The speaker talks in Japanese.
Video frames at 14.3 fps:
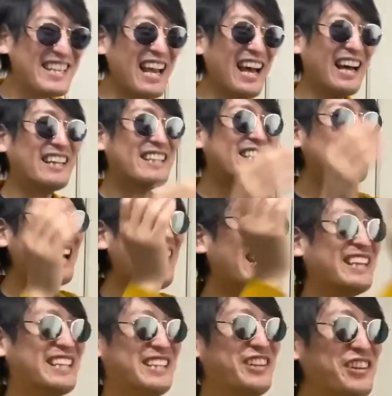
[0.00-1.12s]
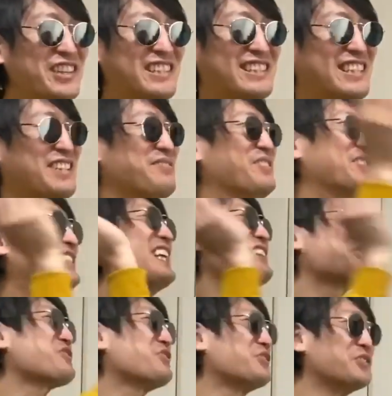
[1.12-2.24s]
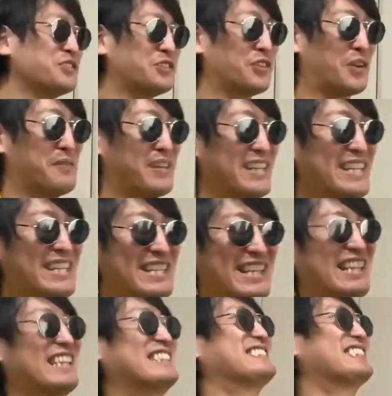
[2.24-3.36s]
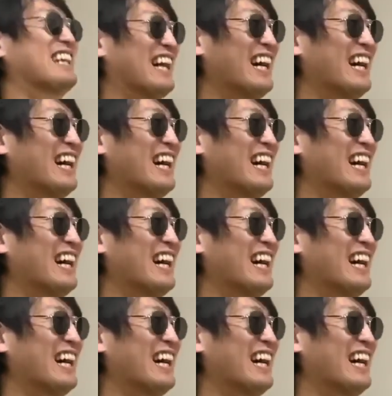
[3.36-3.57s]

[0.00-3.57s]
あ、じゃあ、ひろゆきさんも板チョコ食っとけばいいじゃないですか。